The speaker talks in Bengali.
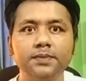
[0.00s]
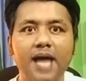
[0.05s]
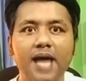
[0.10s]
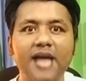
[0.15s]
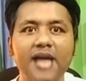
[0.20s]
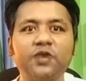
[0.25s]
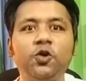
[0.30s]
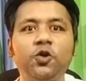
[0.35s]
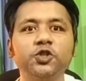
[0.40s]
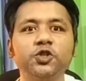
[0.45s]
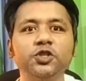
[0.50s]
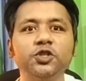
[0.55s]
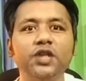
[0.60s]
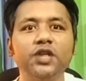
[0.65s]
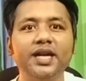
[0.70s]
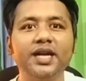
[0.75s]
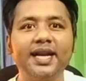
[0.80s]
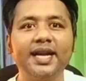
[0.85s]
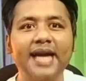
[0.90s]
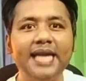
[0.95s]
আর কত
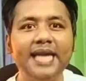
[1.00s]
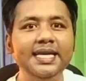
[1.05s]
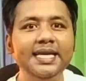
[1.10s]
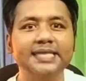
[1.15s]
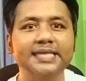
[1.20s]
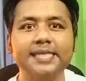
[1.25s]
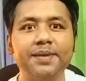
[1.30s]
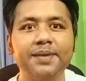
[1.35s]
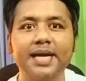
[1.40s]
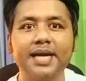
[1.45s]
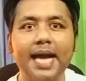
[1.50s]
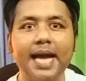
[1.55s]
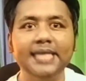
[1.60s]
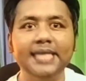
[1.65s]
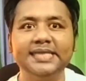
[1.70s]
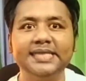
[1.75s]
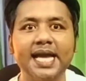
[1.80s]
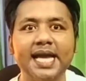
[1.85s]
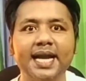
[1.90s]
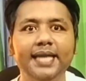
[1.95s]
ধরনের গালি আছে আমার গালি
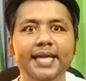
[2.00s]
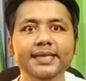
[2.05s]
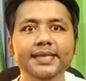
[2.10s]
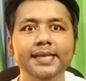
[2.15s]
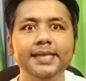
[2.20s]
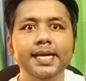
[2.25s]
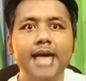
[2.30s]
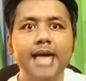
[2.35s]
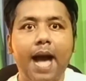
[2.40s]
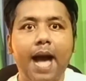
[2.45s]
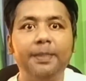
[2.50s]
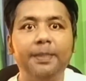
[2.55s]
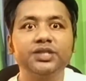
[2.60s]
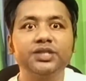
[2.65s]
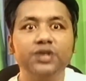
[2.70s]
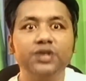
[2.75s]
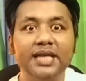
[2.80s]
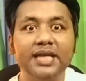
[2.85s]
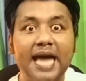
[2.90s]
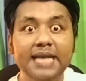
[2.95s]
জানা নেই আমার
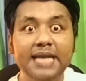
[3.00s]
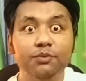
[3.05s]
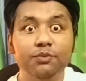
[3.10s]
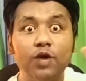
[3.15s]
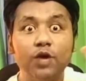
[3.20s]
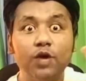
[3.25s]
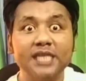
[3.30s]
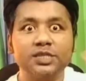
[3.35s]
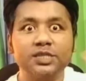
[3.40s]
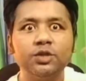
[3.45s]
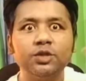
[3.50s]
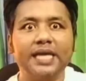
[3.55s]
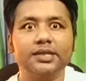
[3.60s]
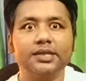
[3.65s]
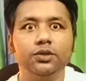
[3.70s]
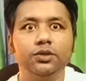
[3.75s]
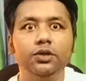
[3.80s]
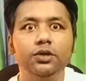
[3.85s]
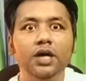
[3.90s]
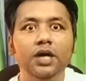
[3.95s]
যদি গালি মুখাস্ত
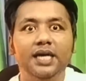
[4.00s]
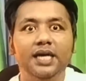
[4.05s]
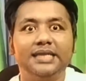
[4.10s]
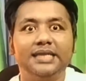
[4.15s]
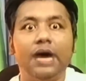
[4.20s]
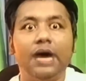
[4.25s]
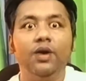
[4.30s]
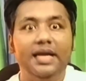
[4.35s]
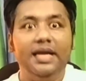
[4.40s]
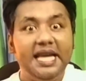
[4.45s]
থাকতো তাহলে